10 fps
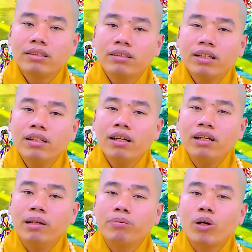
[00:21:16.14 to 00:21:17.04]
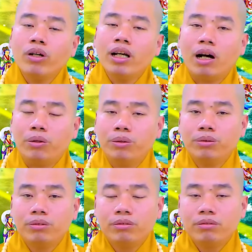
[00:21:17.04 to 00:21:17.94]
đi đến niệm tối
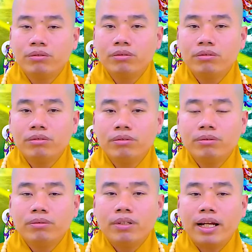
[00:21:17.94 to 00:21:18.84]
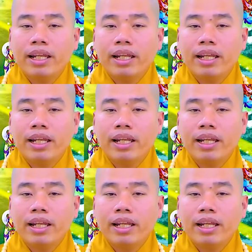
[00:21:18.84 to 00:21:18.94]
hậu là